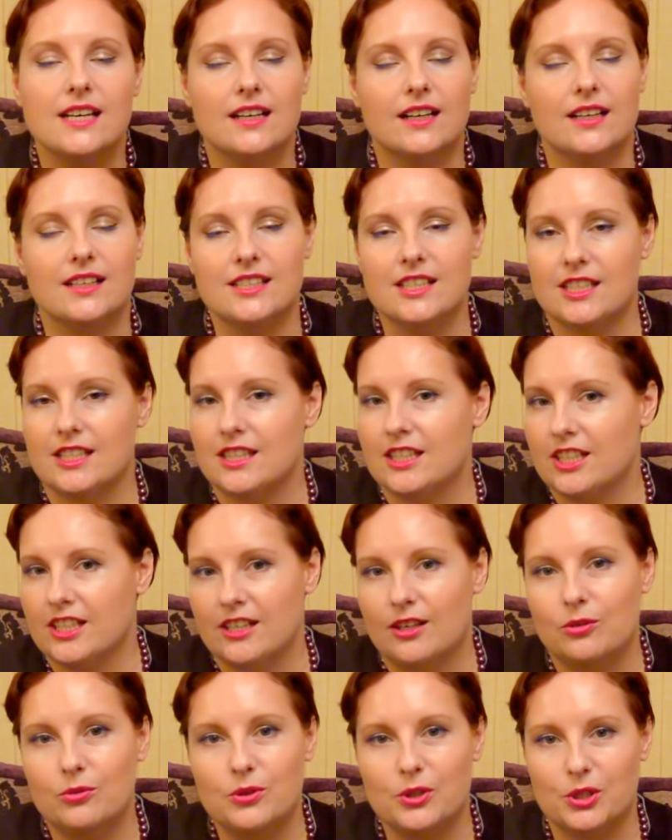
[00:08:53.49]
Конечно же,
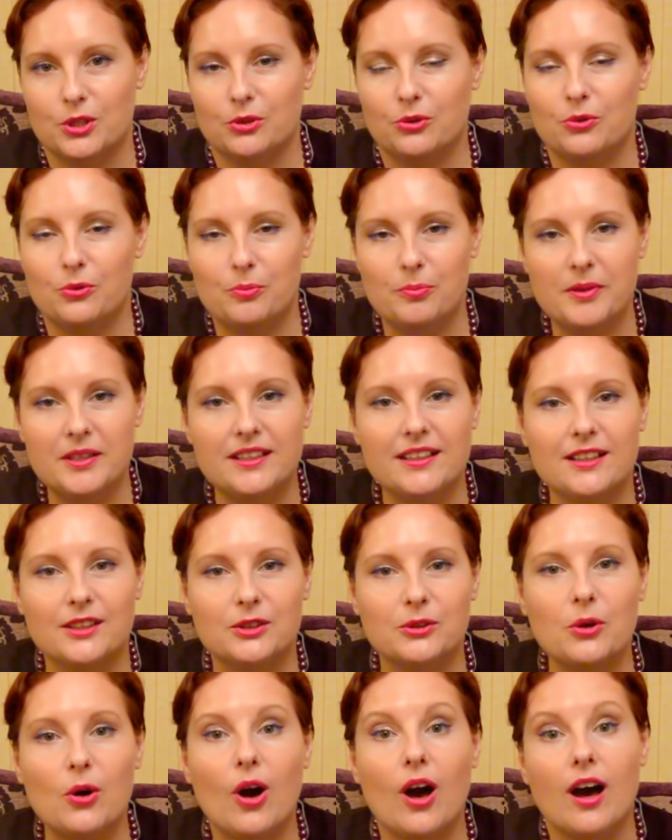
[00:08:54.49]
я кое-что купила,
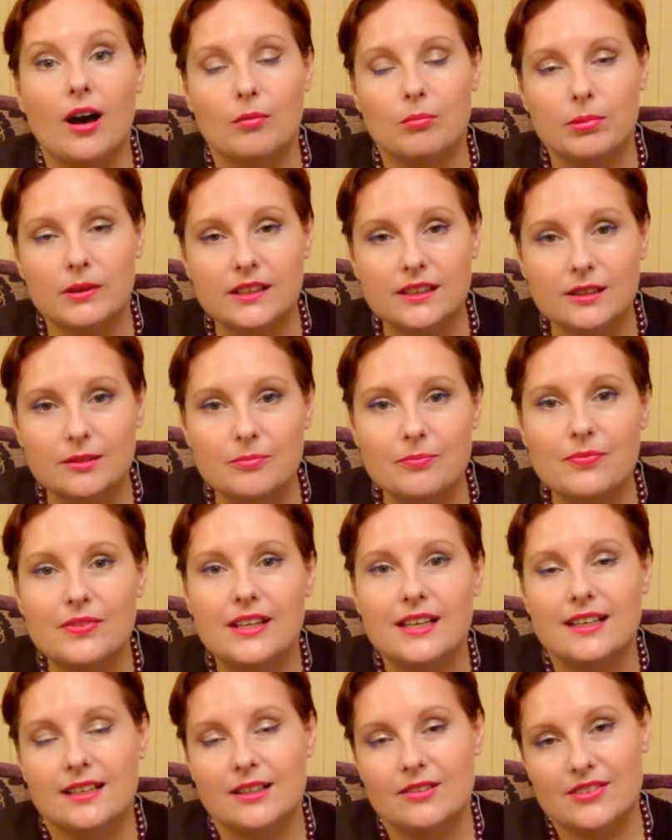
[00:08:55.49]
но об этом
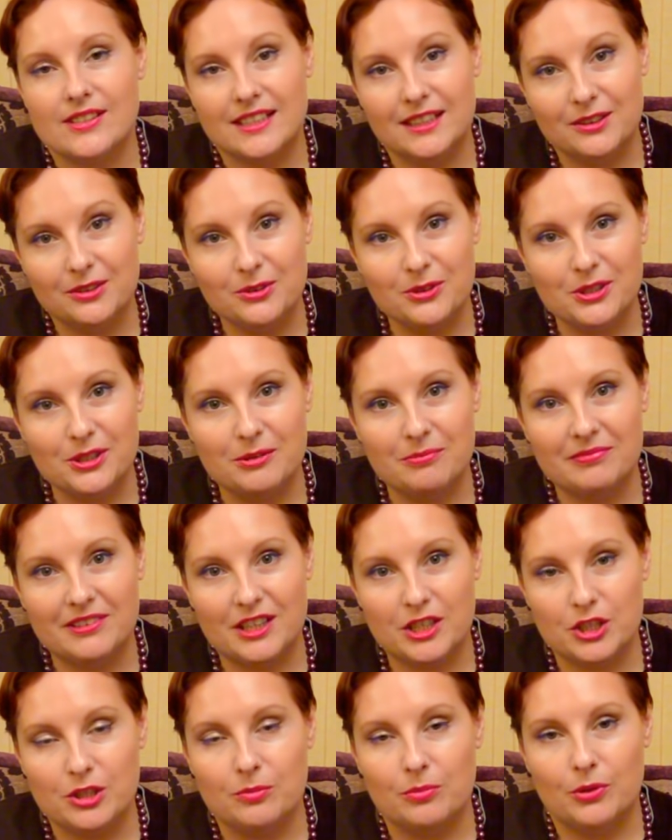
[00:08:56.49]
в следующем
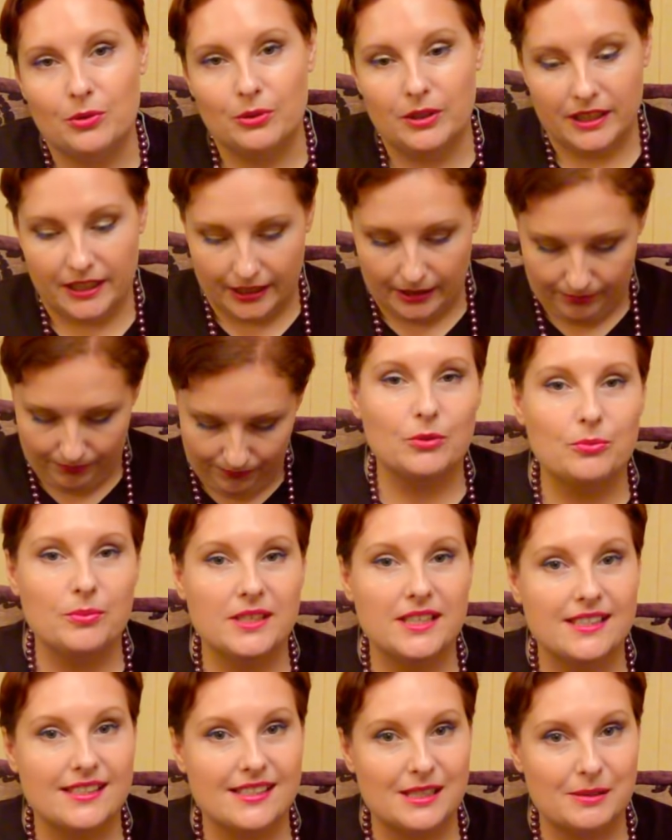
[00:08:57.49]
нашем ролике. У
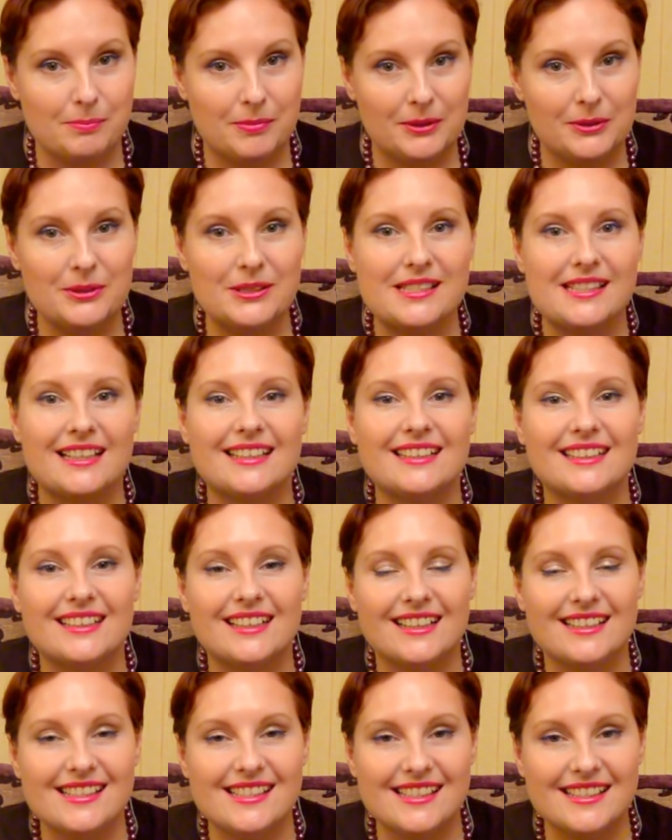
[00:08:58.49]
меня за спиной стоит
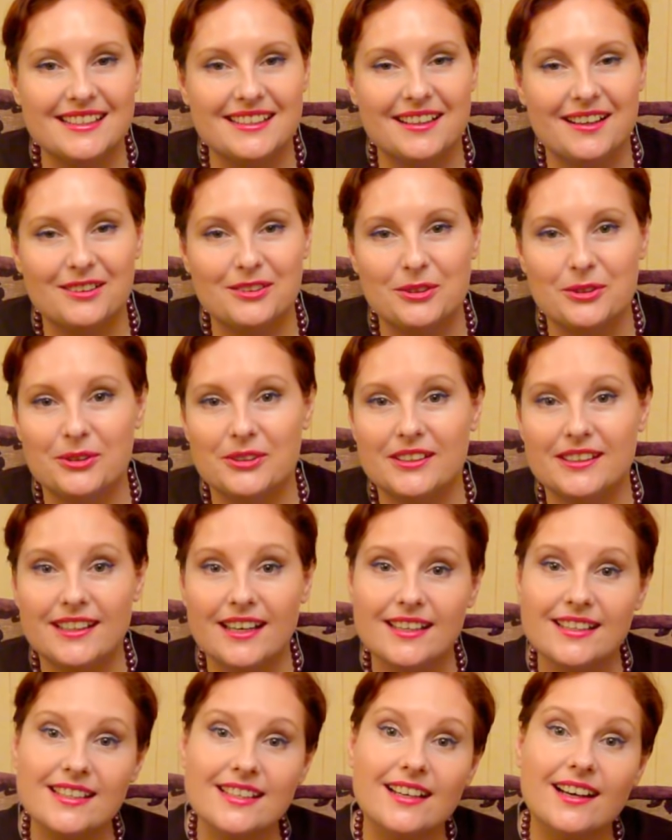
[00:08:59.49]
картина, которую
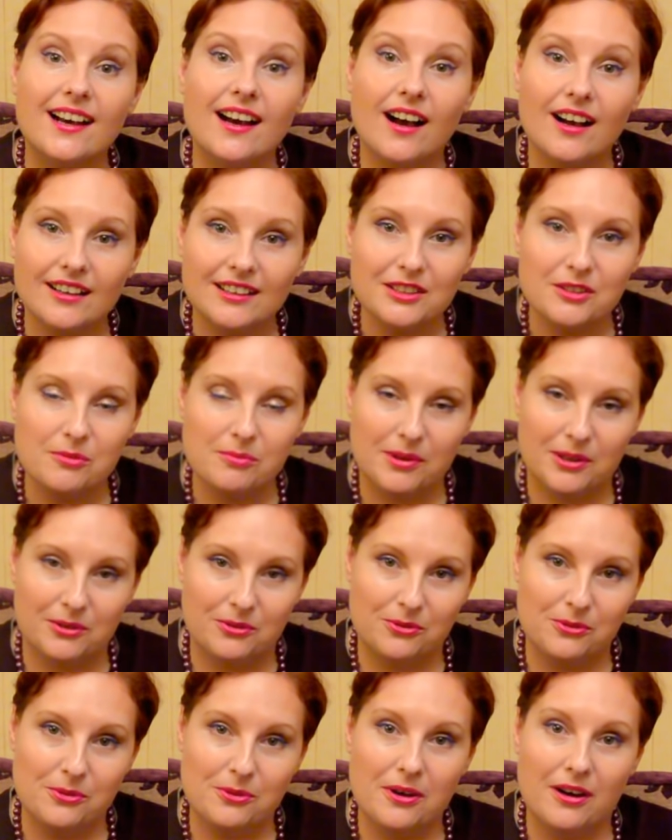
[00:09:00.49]
я никак не
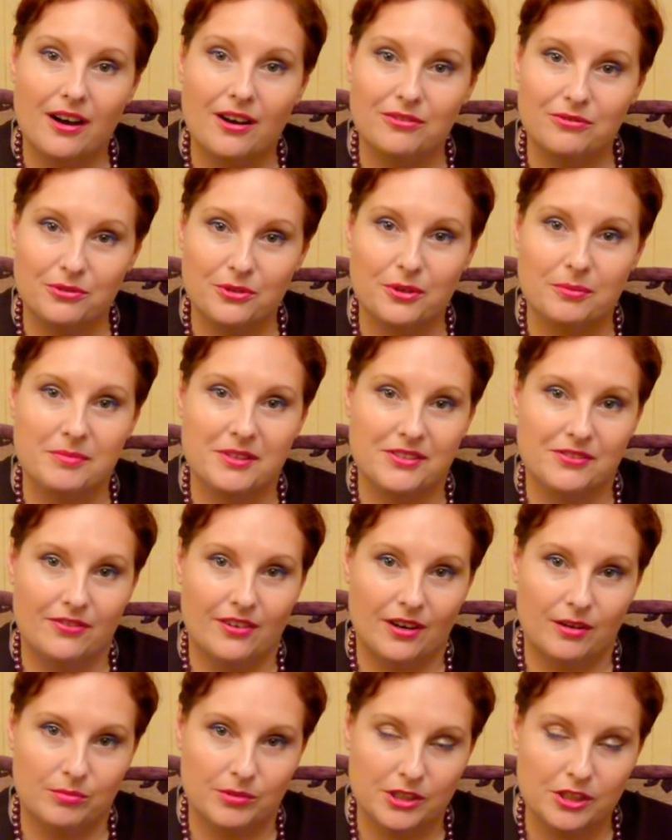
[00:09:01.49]
могу оформить в
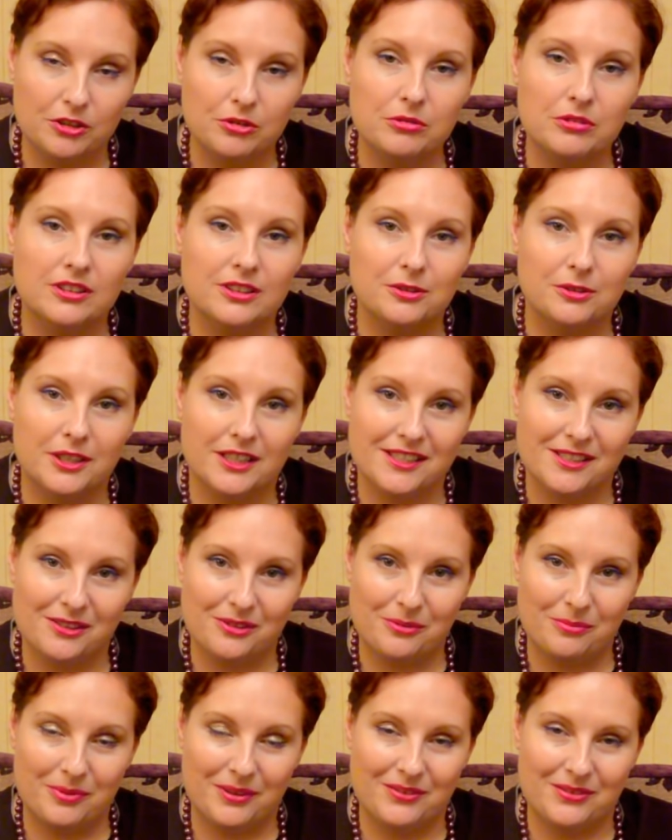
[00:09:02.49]
рамочку. Эту
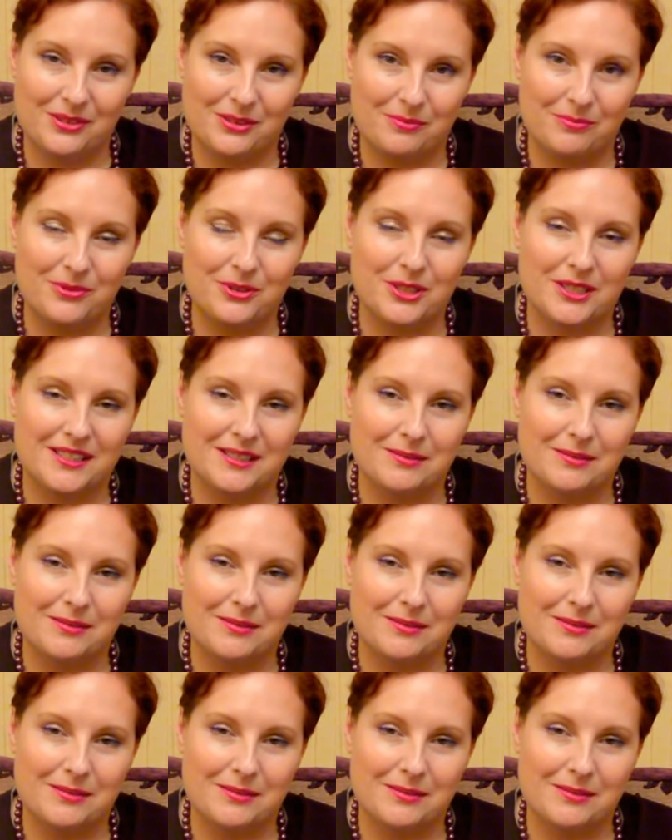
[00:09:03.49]
картину привез муж